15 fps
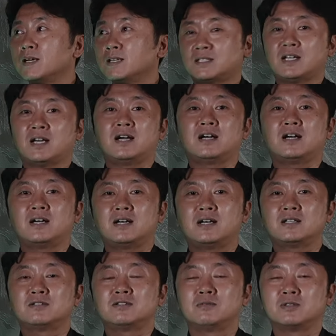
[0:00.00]
자,
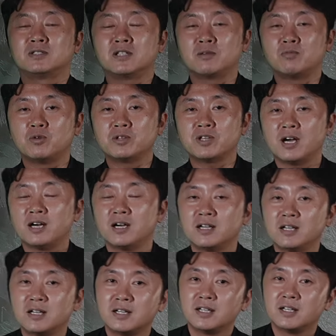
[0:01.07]
이게 뭐냐?
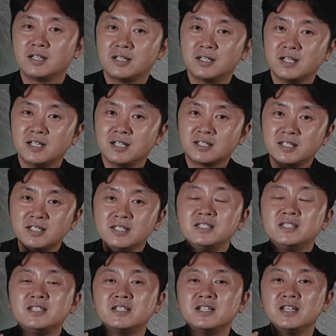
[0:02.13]

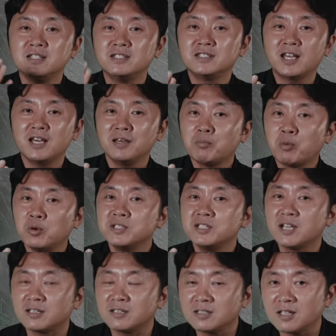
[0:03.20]
진실이 있는데 보지
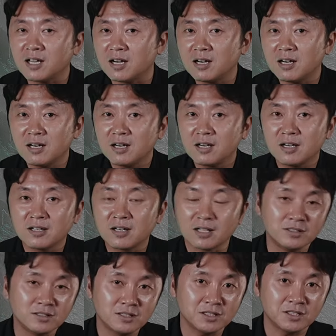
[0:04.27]
않는다
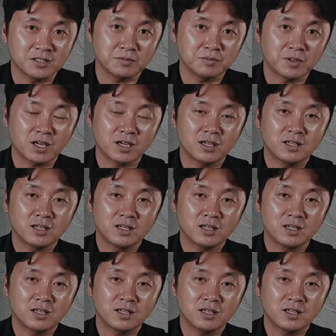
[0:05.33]
라는 뜻이 있습니다.